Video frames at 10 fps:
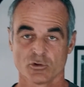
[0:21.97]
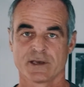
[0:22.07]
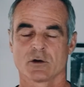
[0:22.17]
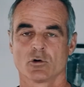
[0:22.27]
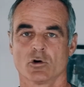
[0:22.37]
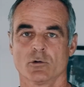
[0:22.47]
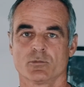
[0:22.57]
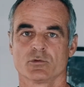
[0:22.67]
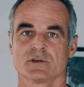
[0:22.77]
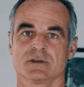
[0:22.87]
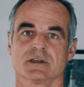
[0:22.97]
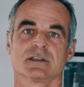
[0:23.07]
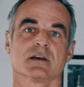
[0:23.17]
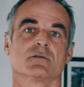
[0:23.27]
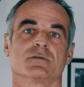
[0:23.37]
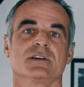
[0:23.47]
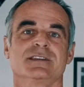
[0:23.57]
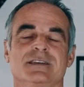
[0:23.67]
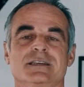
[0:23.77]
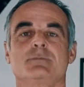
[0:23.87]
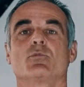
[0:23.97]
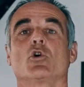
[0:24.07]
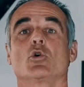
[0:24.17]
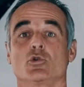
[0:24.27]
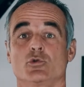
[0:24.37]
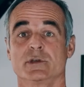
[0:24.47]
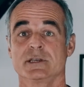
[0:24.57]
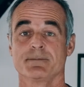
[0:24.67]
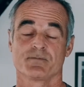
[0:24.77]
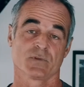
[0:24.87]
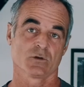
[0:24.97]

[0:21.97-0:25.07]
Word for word: Modère Europe qui est un VDI produit